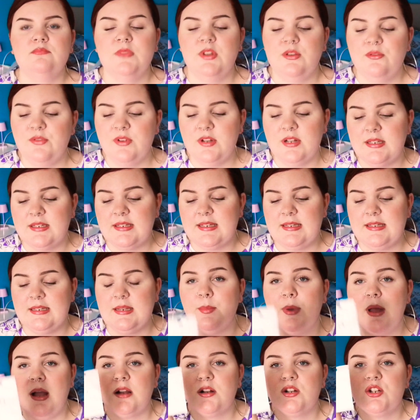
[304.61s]
Den finde ich sehr,
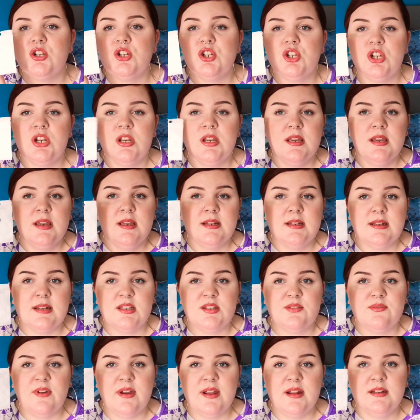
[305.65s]
sehr praktisch. Der
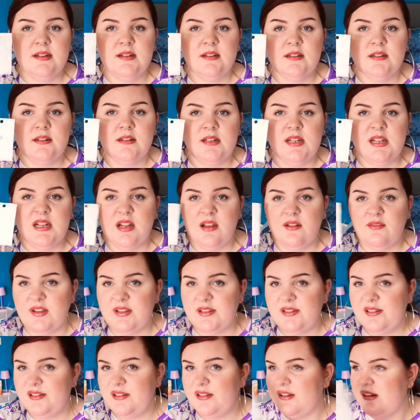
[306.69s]
zweite, den habe
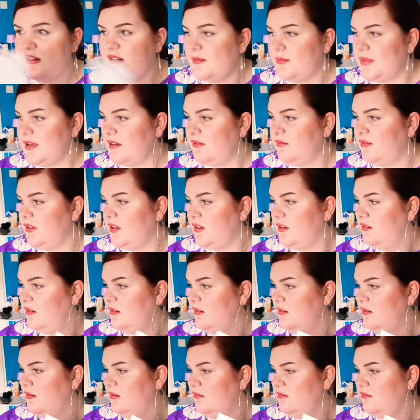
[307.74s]
ich nicht, den habe ich irgendwie
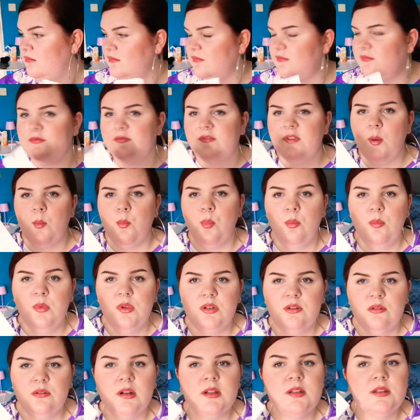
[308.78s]

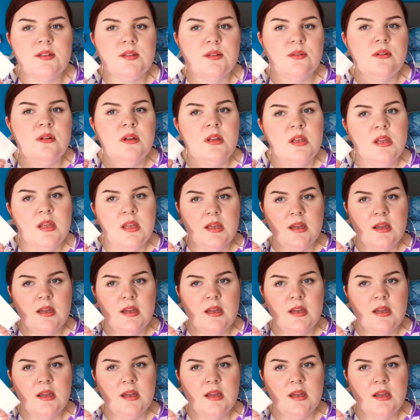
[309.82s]
verbummelt oder so.